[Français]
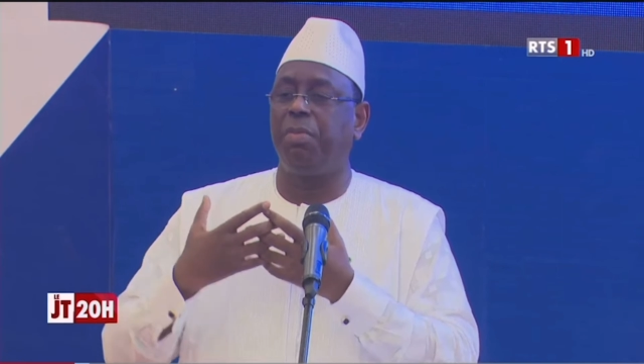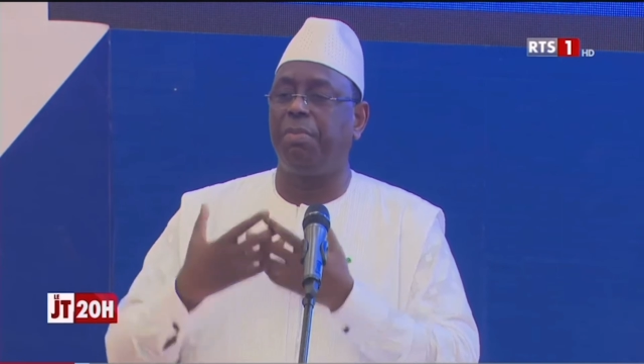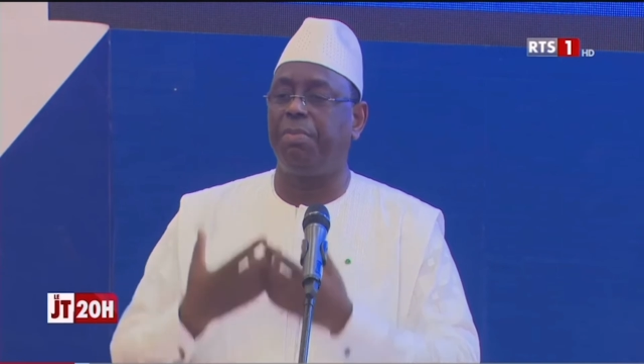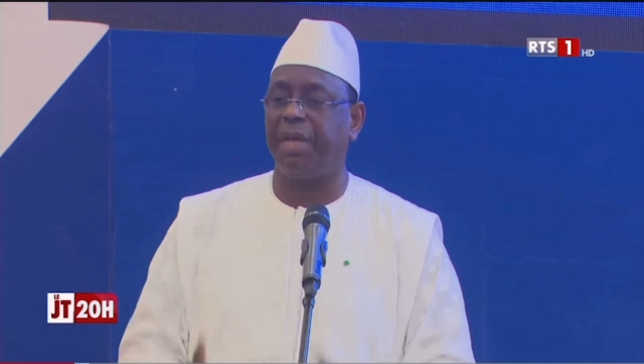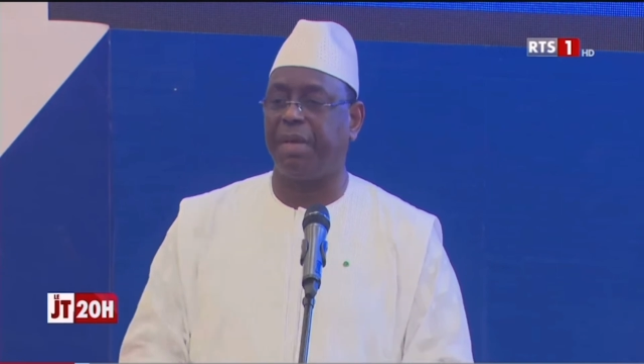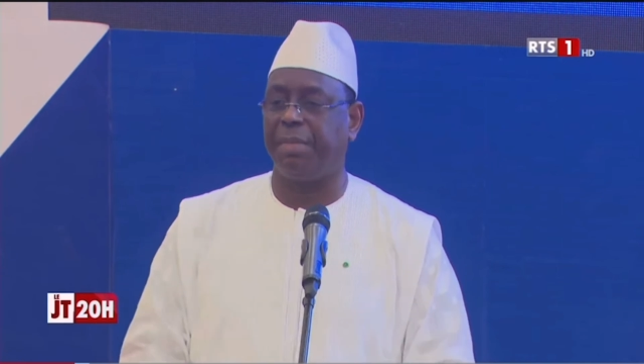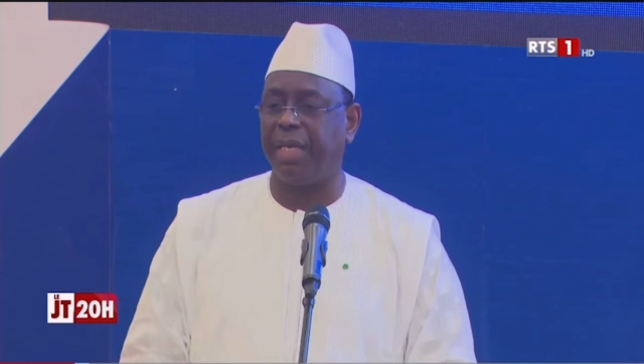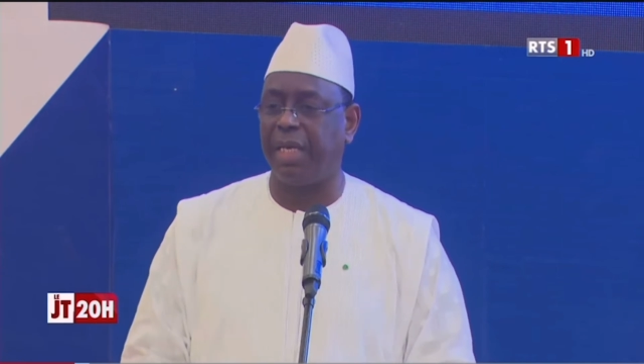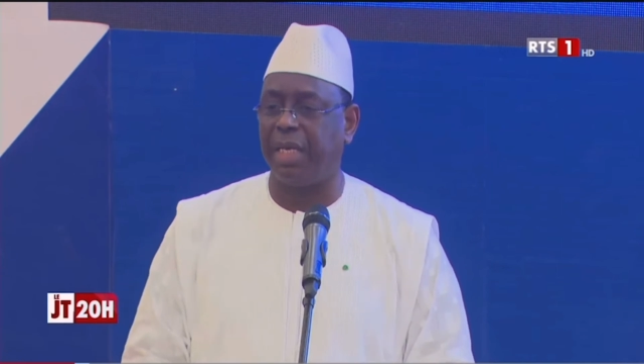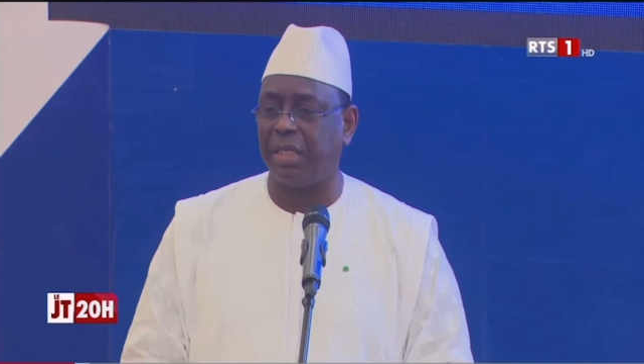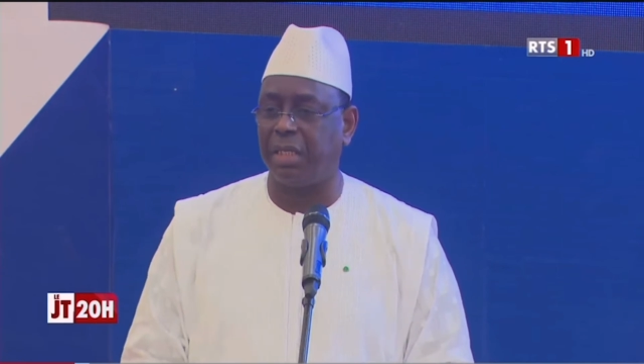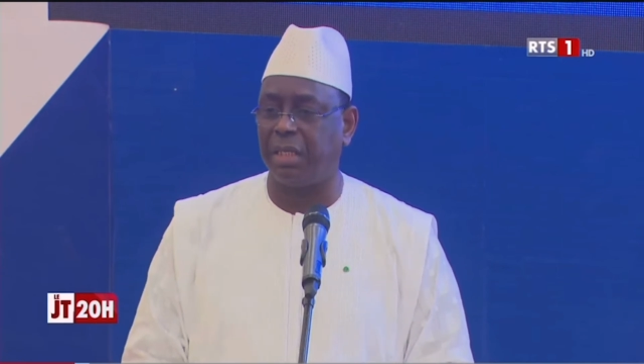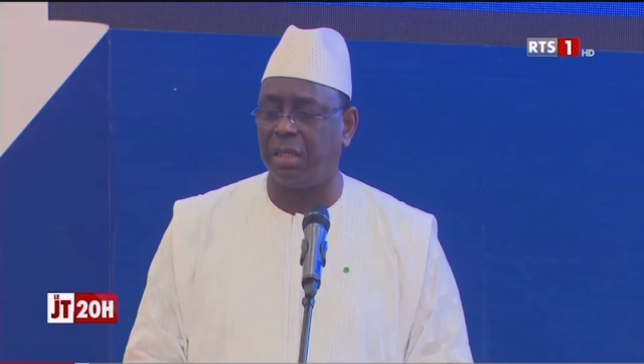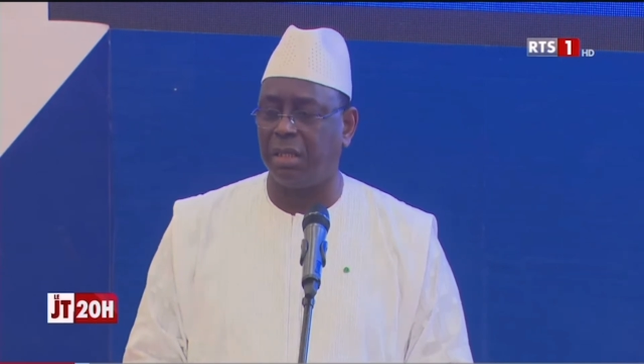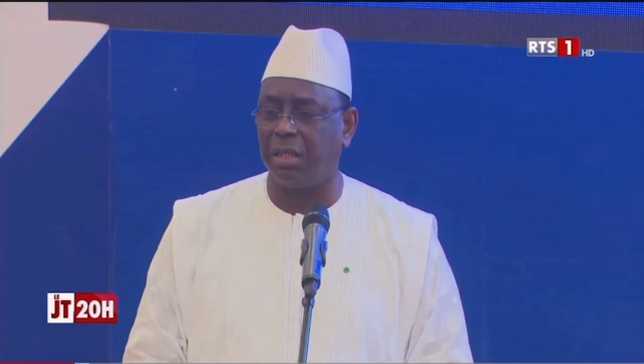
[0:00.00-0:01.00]

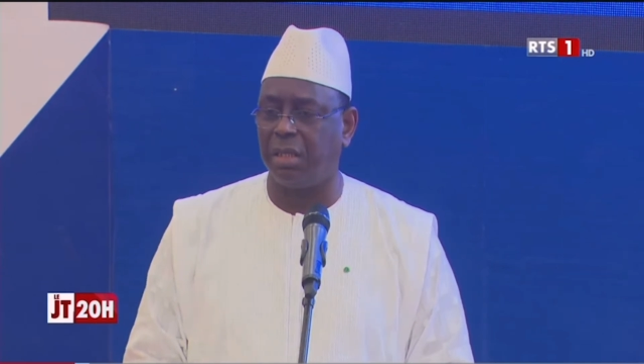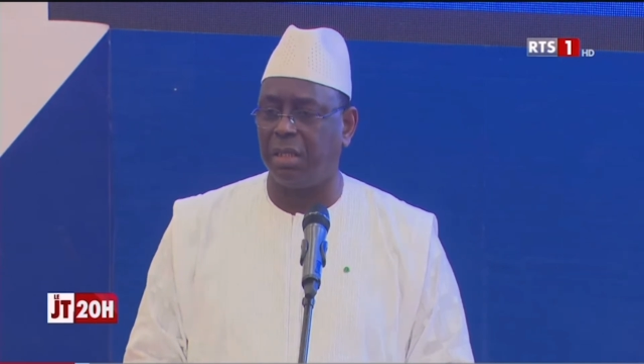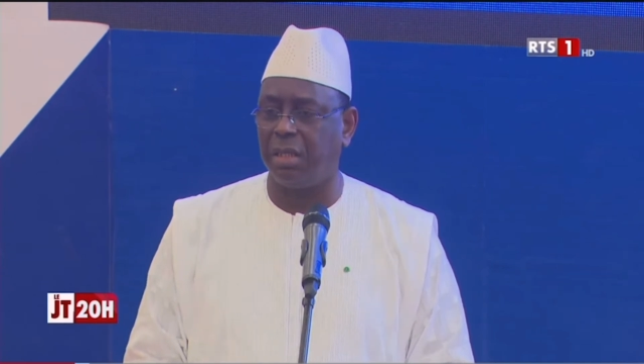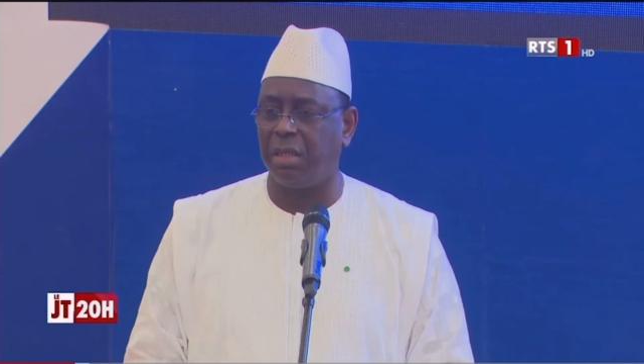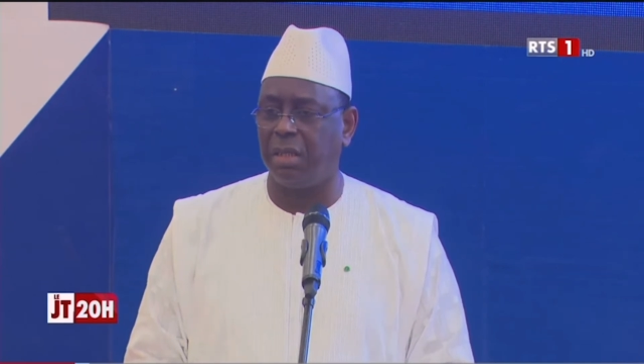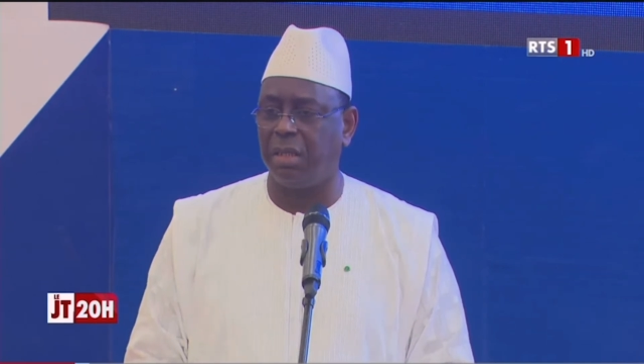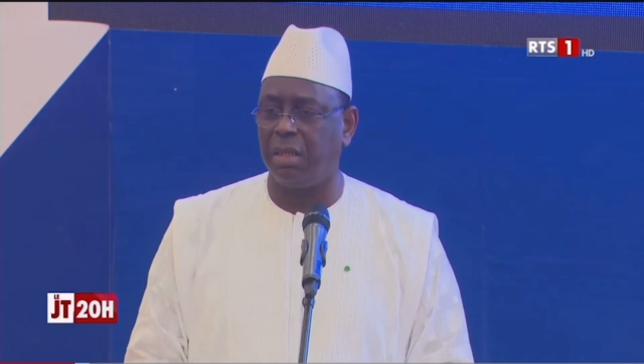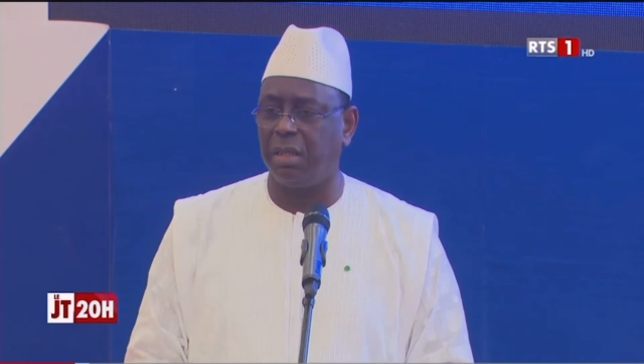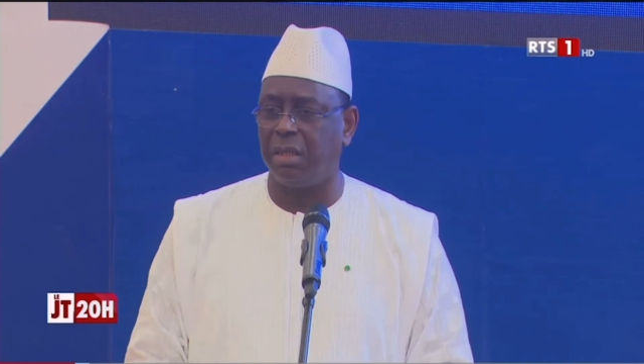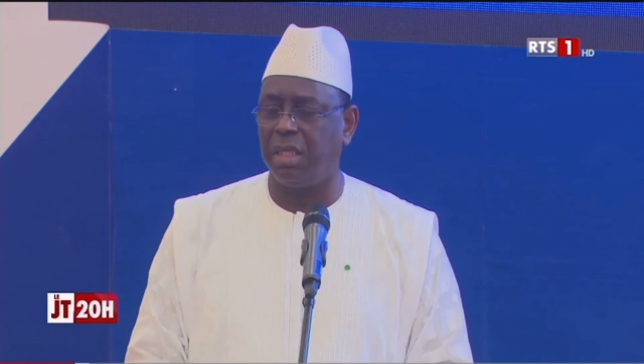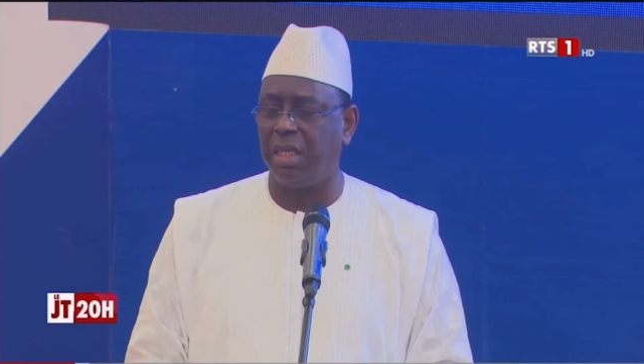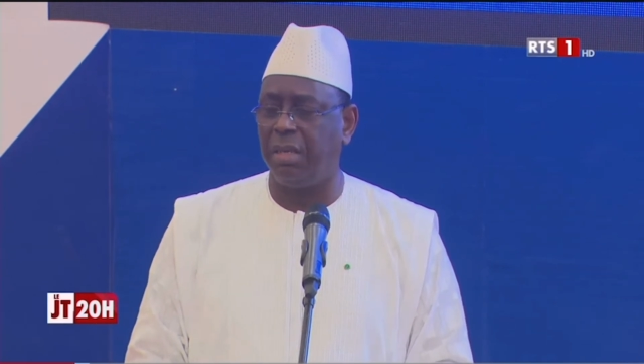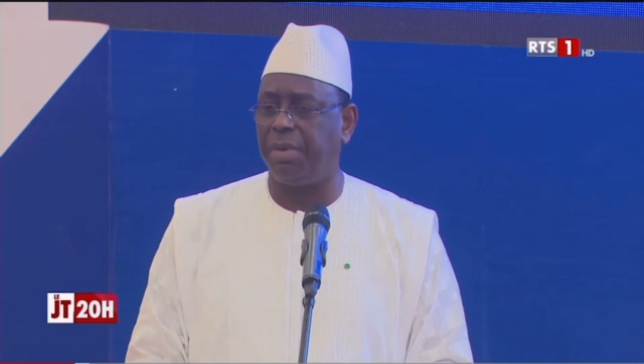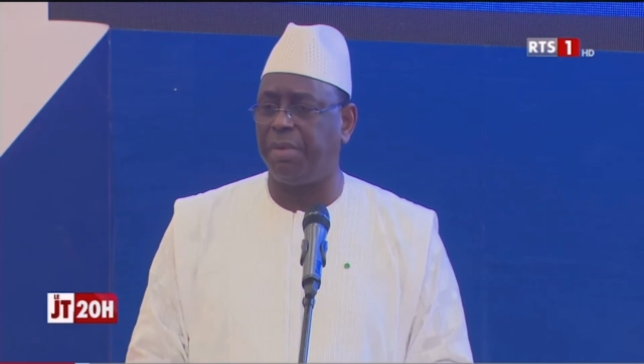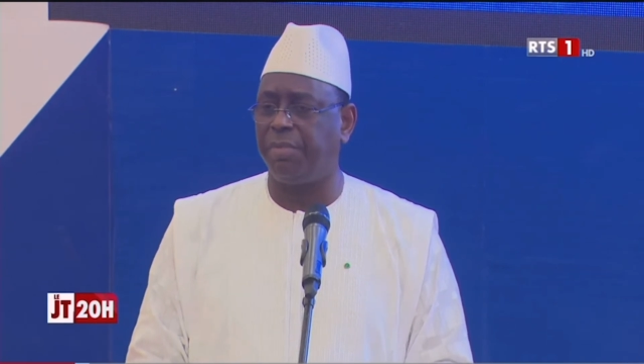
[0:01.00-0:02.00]
permanente. Ce
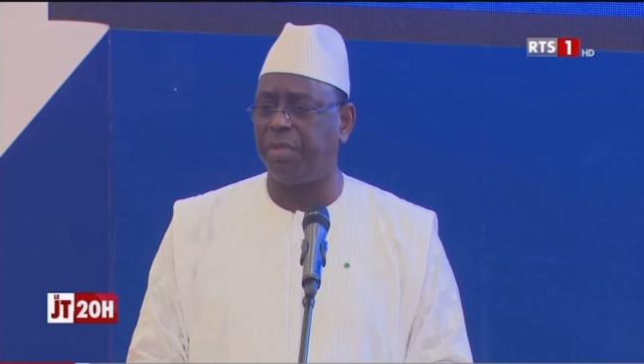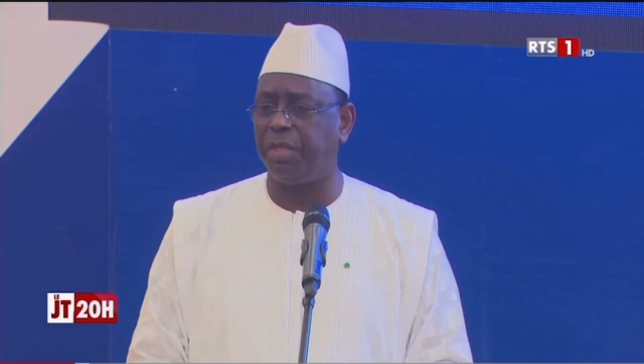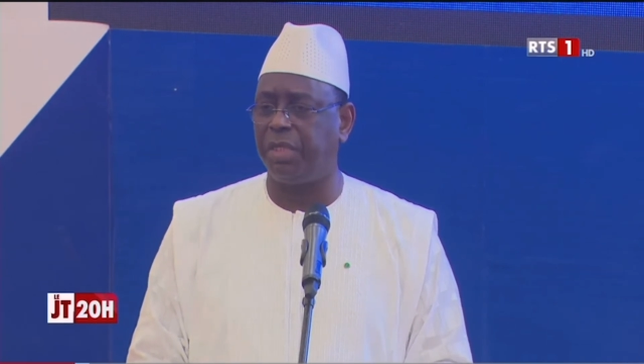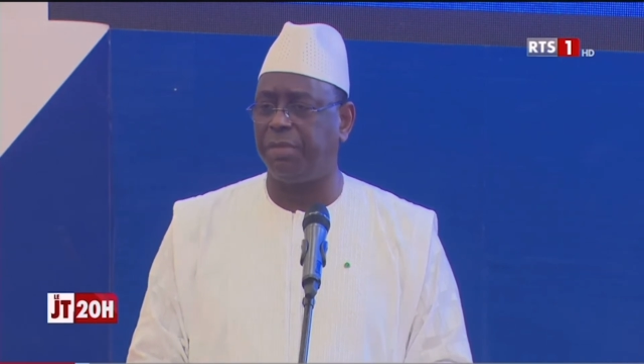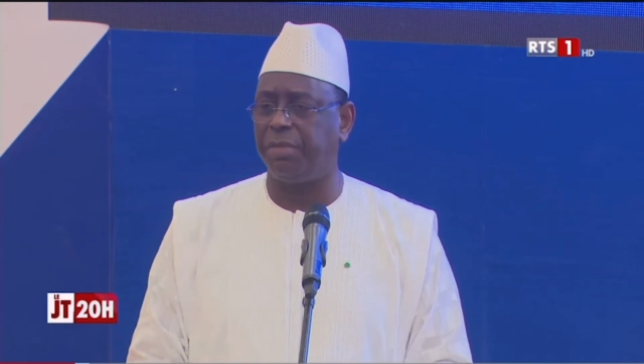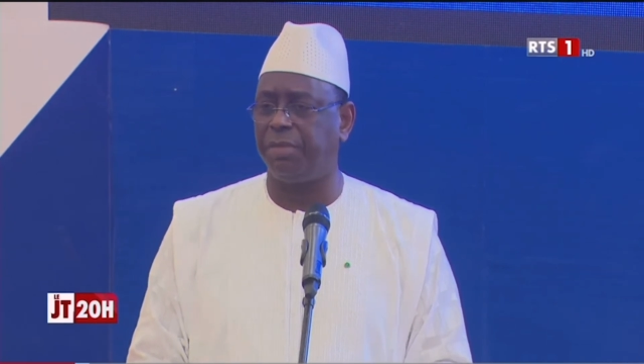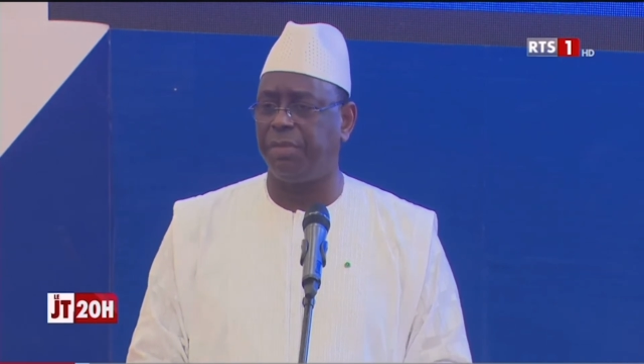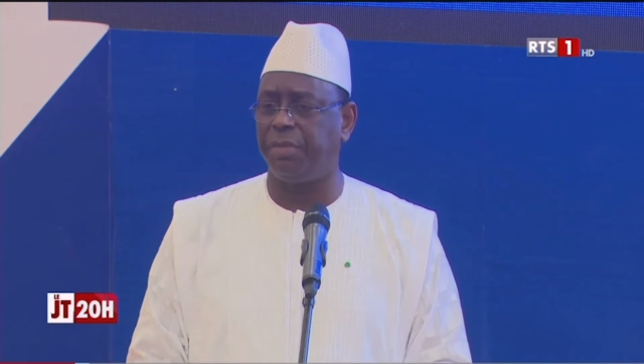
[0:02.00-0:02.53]
n'est pas possible.